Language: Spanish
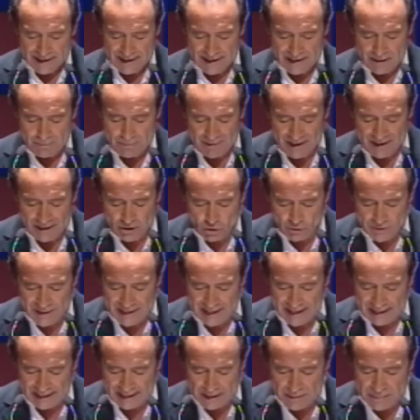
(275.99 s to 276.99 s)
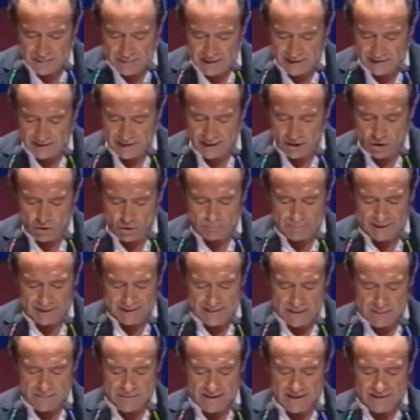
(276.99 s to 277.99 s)
En el marco de la creciente
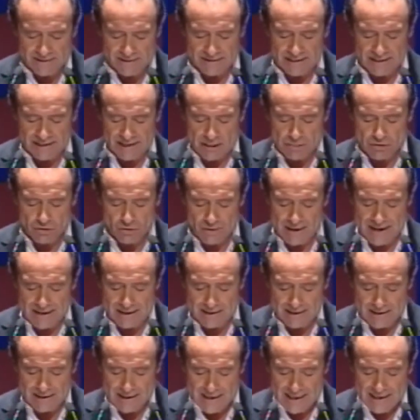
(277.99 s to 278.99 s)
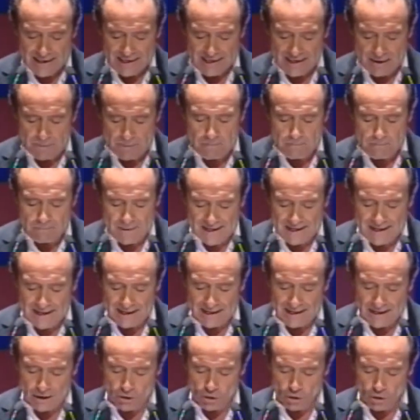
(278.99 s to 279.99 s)
competencia internacional que
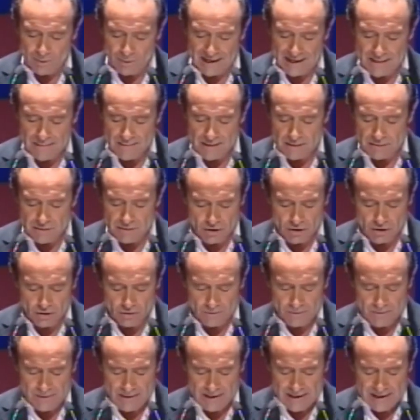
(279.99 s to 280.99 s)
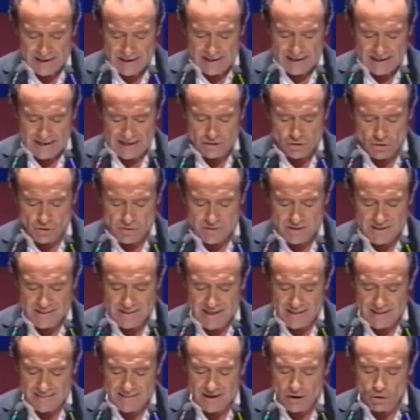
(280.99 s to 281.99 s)
implica la globalización, las
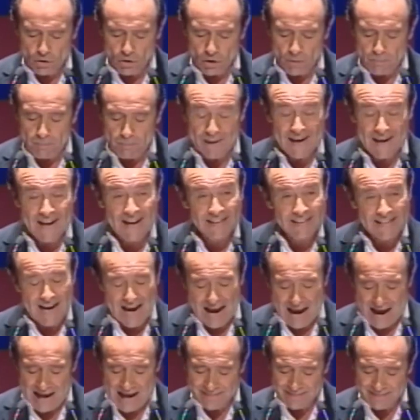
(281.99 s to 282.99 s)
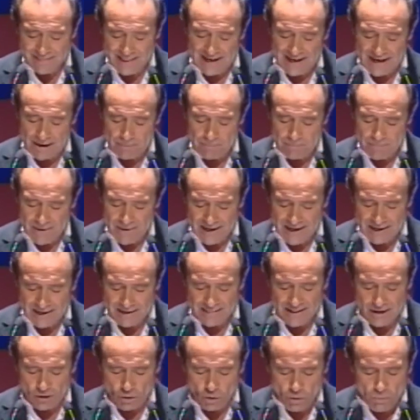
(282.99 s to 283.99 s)
sociedades europeas han de
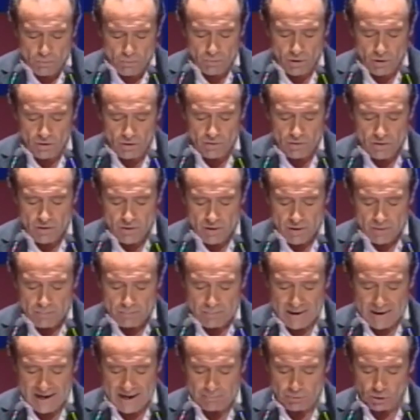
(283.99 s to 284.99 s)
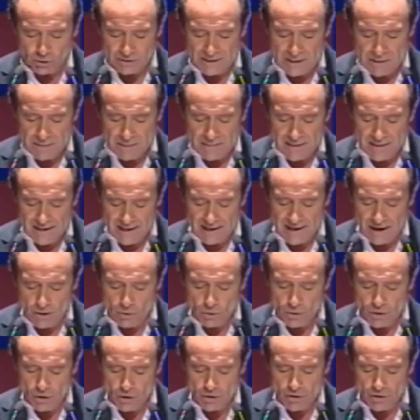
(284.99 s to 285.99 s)
cambiar de rumbo para potenciar
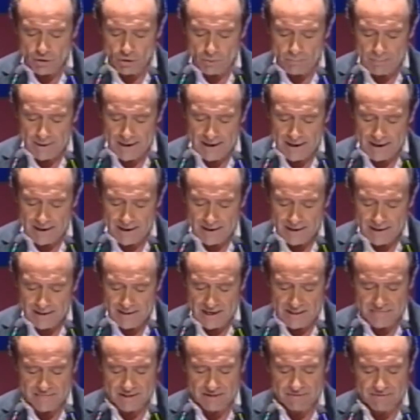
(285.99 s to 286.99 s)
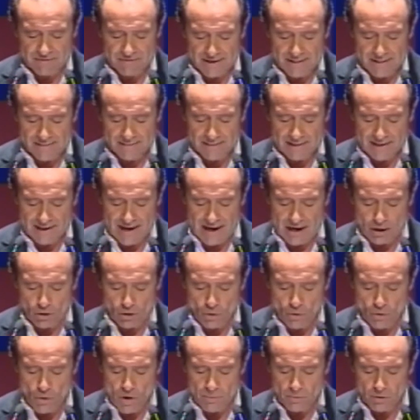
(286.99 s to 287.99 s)
la Unión Europea y hacer frente
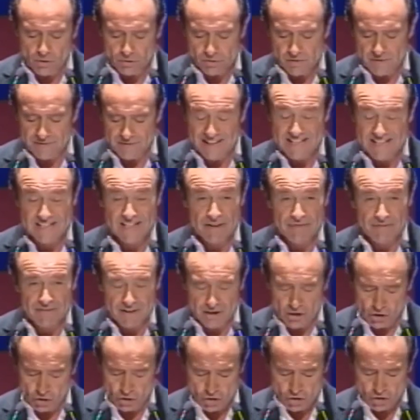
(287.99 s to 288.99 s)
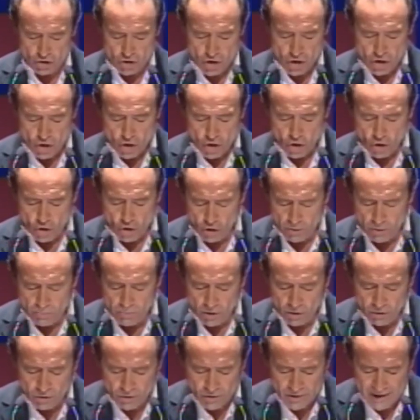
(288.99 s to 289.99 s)
a los nuevos desafíos
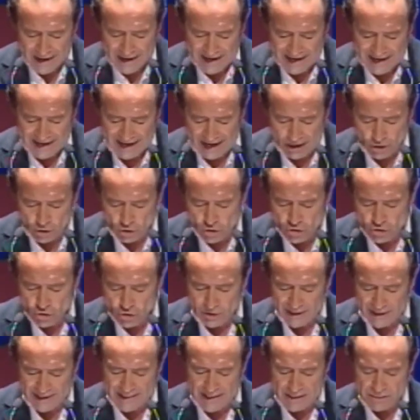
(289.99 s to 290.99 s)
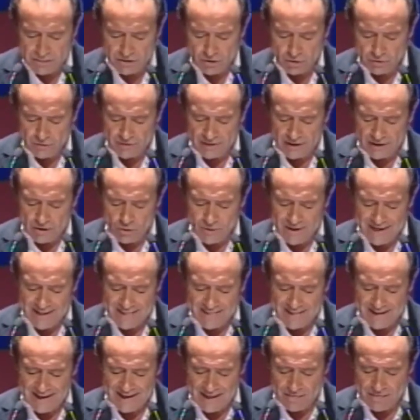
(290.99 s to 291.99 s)
como la consolidación de un
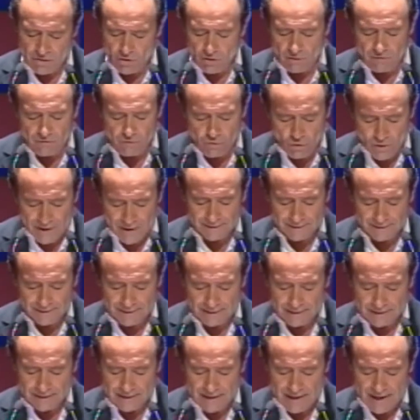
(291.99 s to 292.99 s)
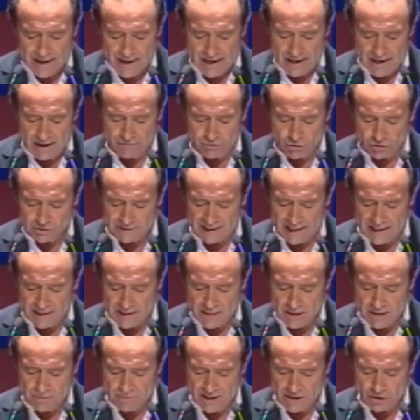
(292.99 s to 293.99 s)
liderazgo fuerte, el
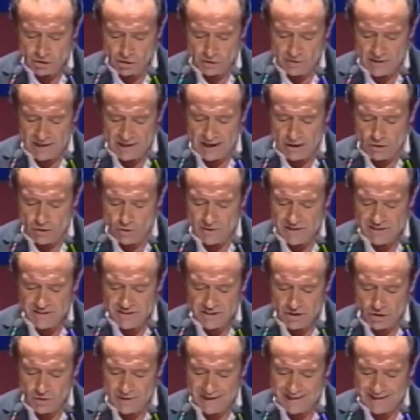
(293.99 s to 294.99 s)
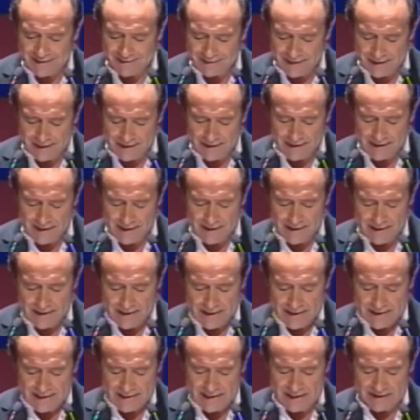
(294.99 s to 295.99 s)
fortalecimiento de la cohesión interna
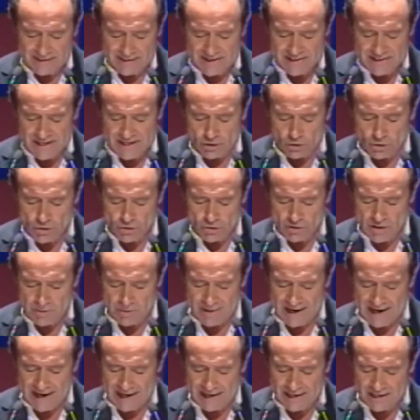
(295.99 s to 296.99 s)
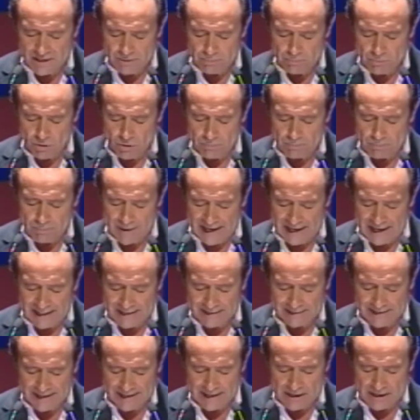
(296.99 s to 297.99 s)
y el desarrollo de mecanismos para
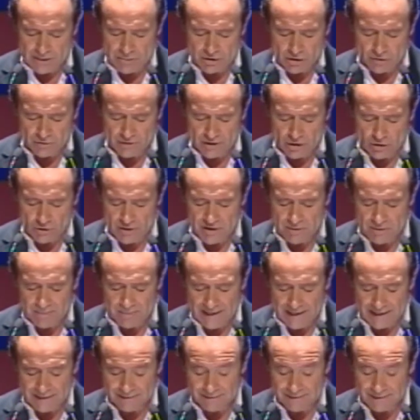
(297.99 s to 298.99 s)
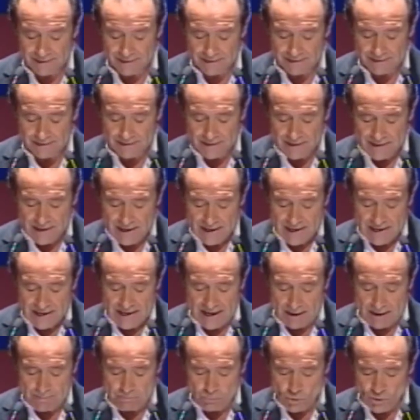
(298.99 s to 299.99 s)
la integración de los inmigrantes
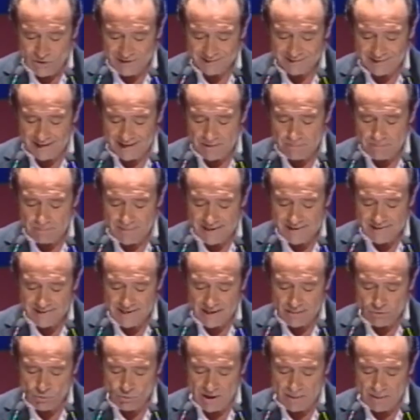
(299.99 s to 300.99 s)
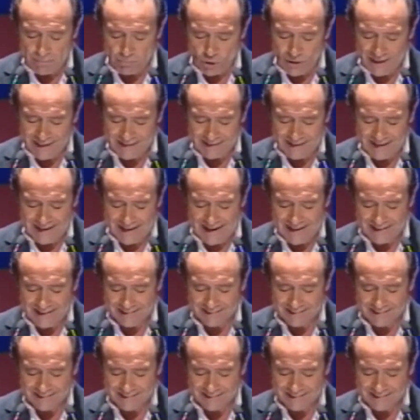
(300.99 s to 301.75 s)
la puesta en marcha de una política